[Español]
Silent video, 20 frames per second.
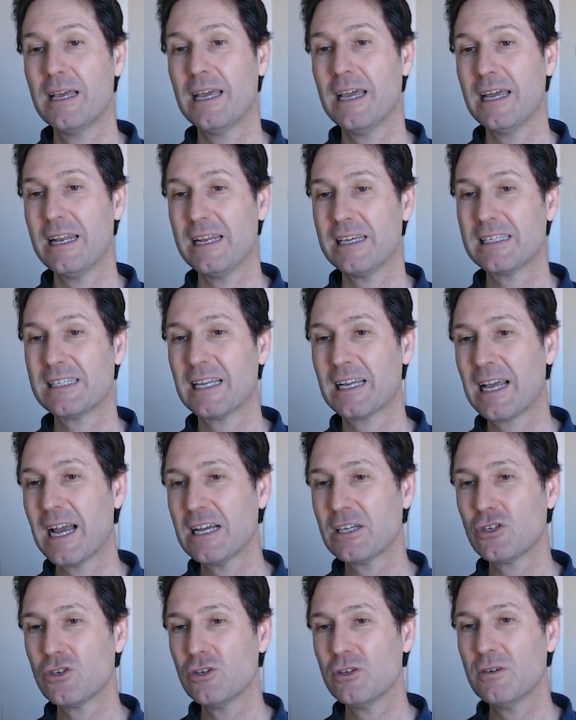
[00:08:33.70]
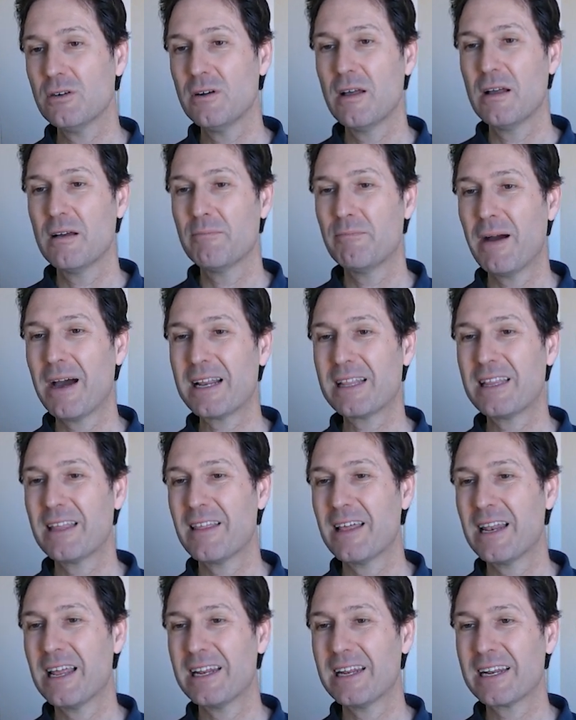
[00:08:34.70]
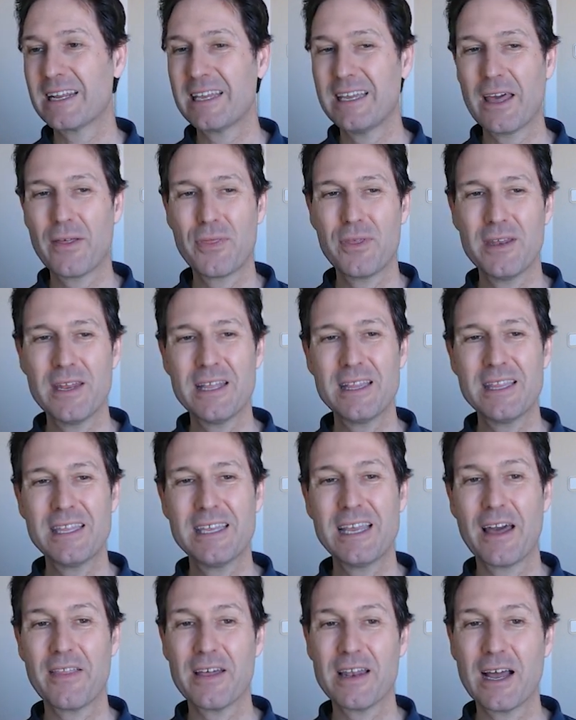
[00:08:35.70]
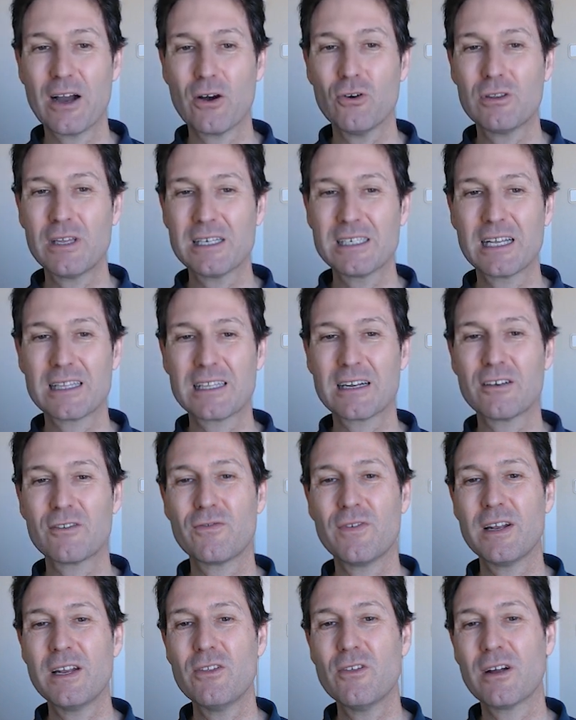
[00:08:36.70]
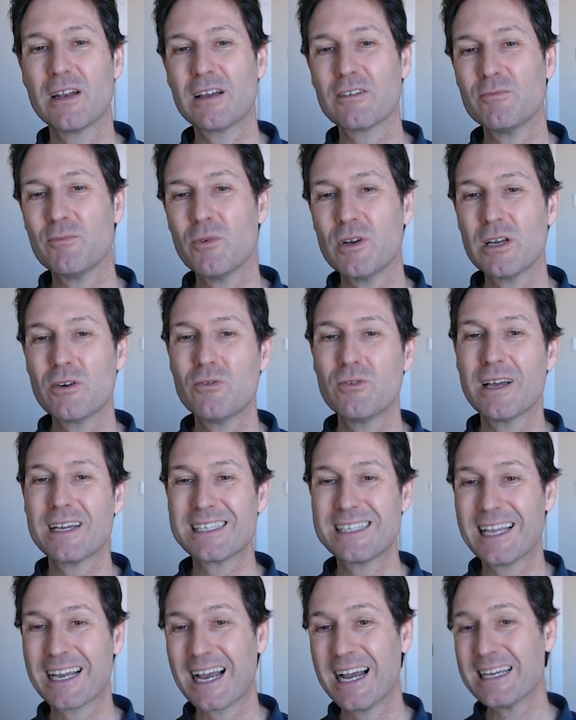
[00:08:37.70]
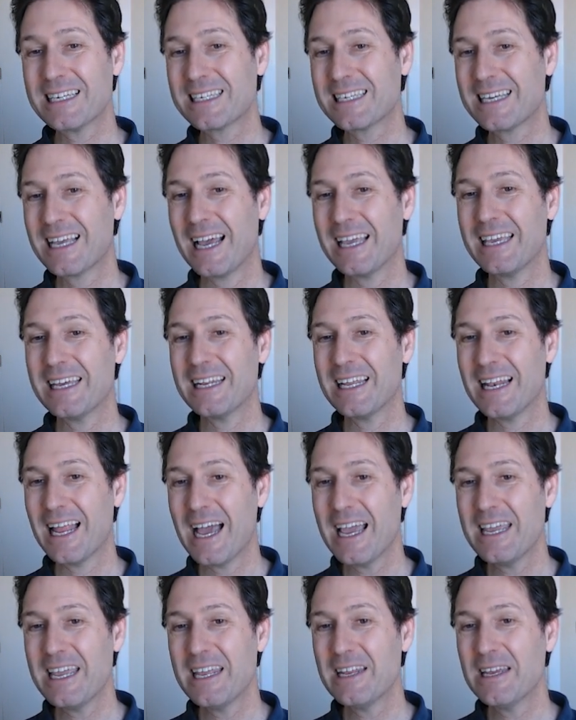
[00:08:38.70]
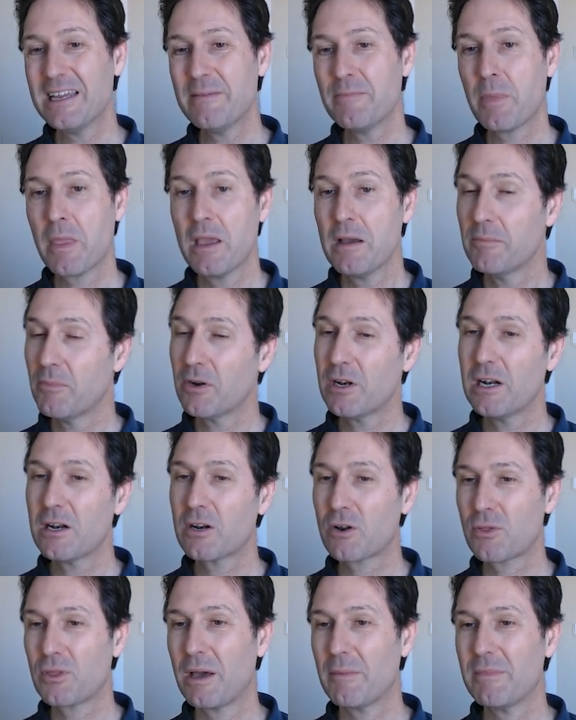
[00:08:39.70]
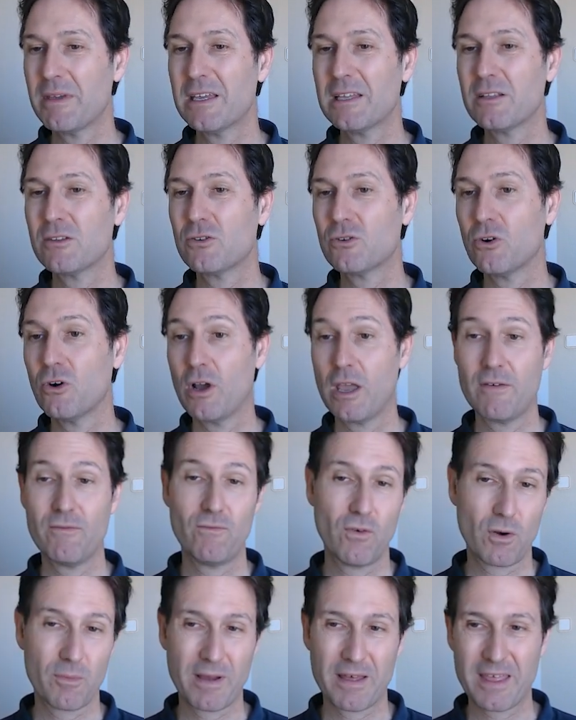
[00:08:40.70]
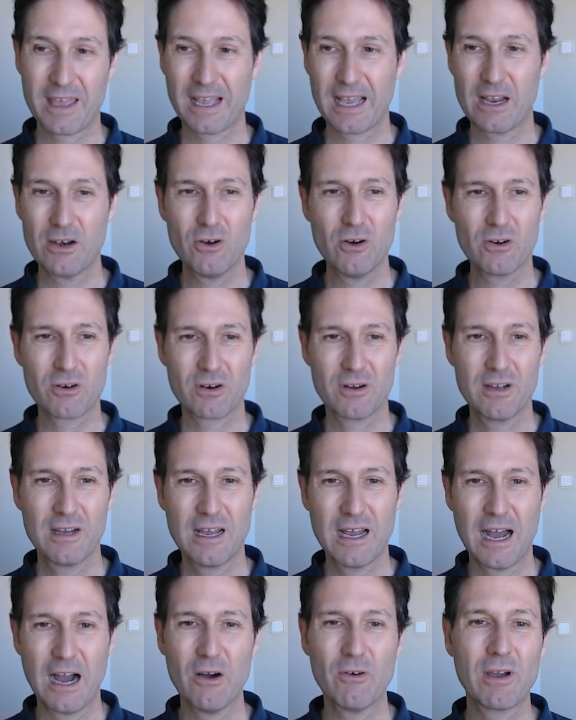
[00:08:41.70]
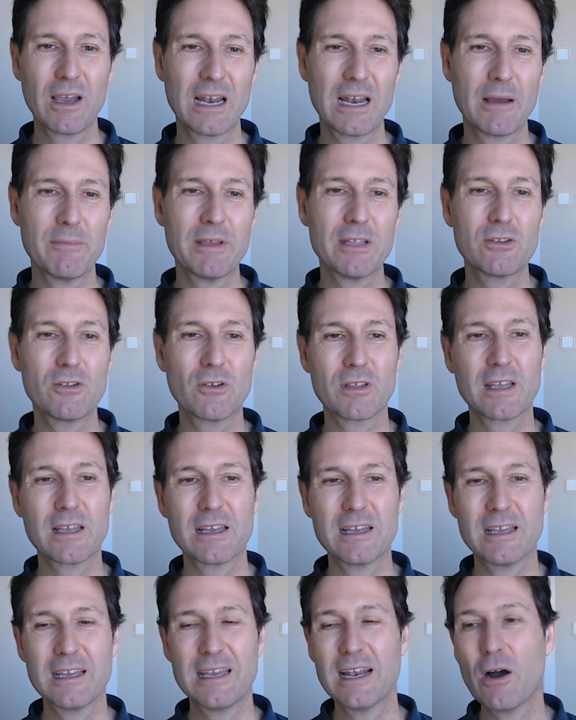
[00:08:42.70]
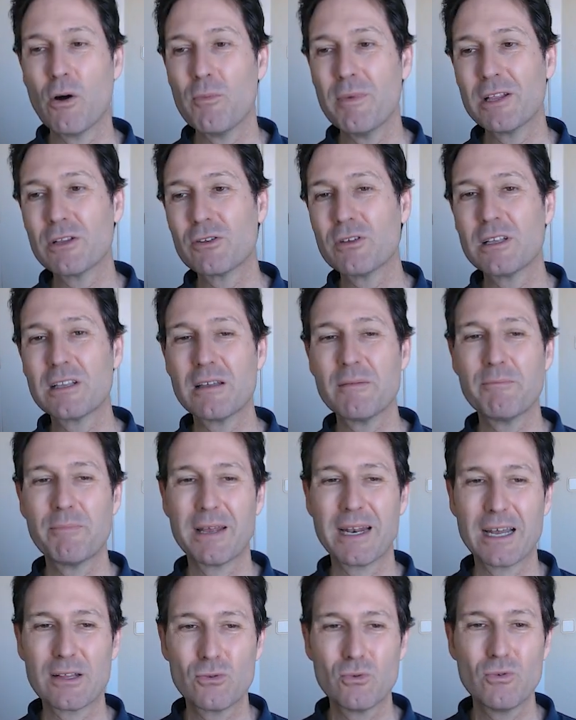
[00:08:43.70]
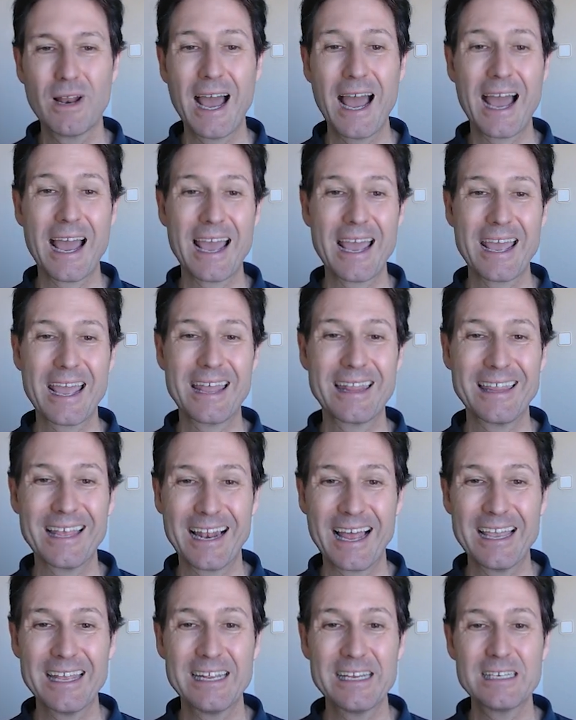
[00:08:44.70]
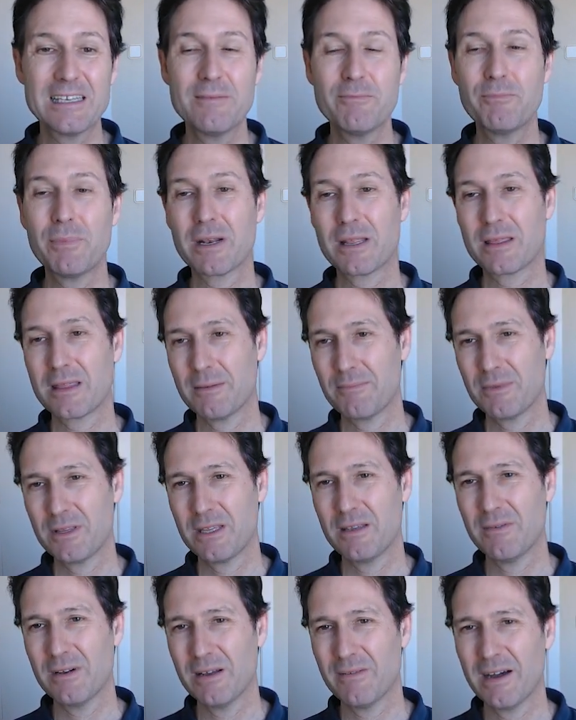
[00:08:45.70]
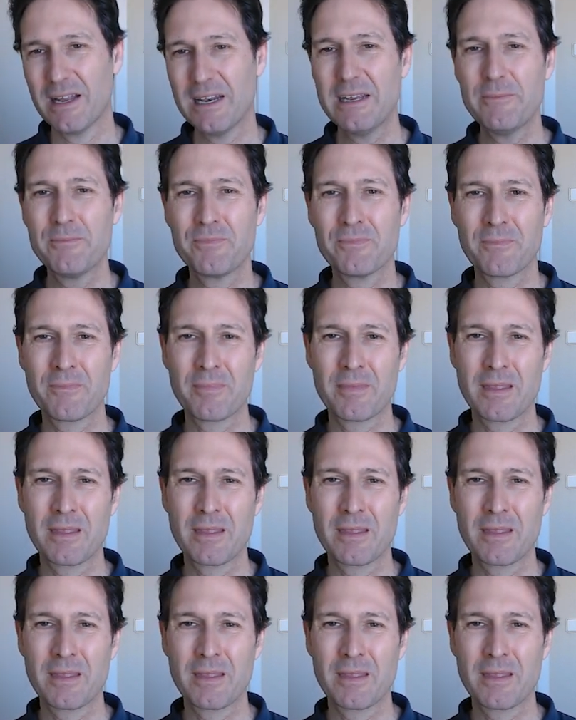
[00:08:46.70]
En este caso, Parte de la energía cinética de la gota se ha transferido a las moléculas de gas que hay en el aire por el rozamiento en forma de calor, aunque el aumento de, el aumento de temperatura del aire es imperceptible. ¿vale?